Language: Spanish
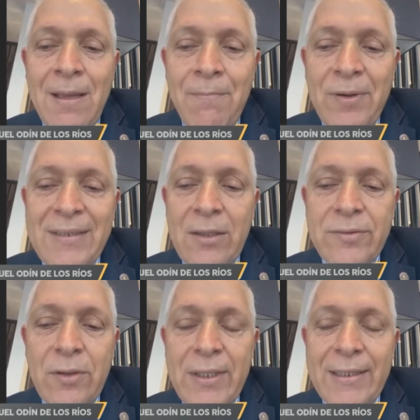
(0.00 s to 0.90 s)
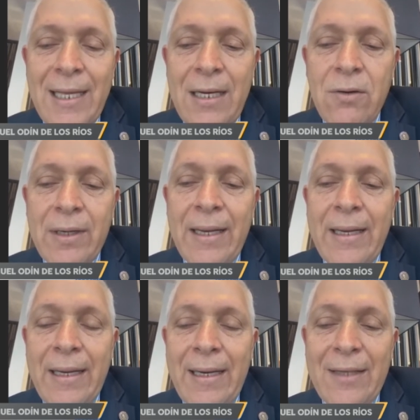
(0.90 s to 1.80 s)
pues es ahorita lo
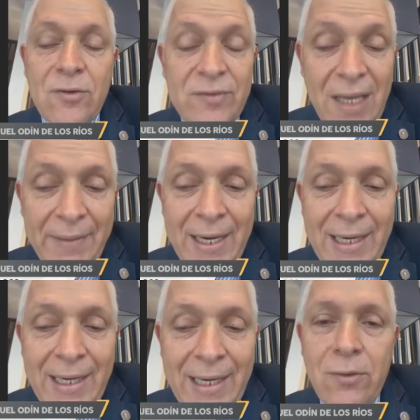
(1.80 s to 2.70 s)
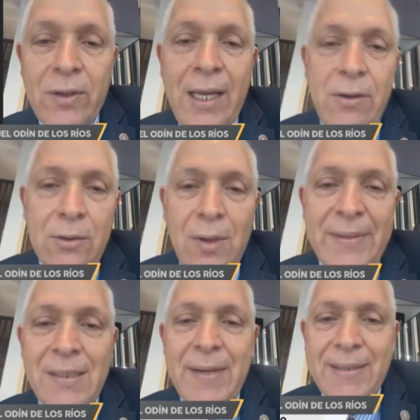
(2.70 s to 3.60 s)
que la Sociedad Mexicana de Cardiología, yo
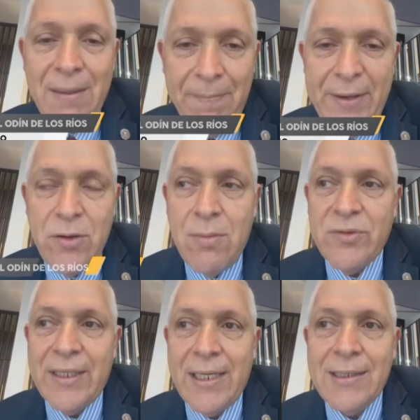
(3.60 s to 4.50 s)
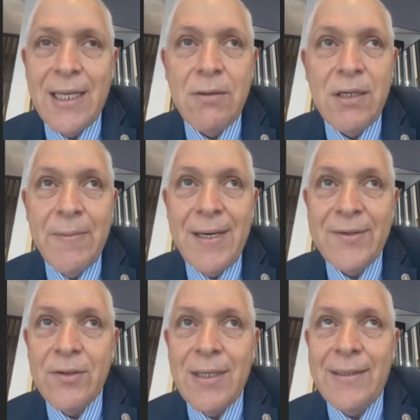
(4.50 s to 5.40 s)
actualmente me desempeño como secretario a nivel
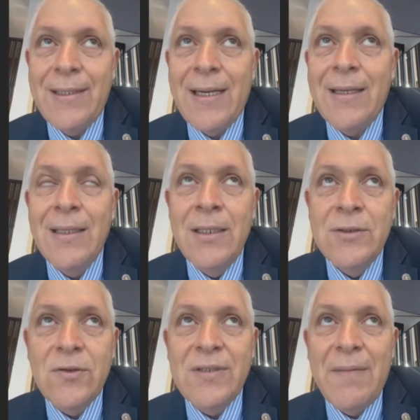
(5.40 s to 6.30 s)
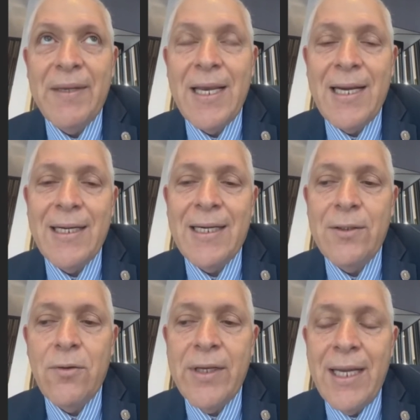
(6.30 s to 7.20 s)
nacional de la Sociedad Mexicana de
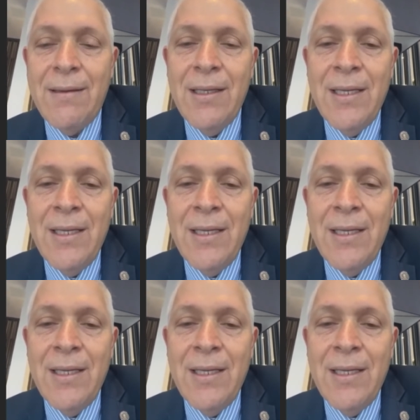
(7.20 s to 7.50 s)
Cardiología,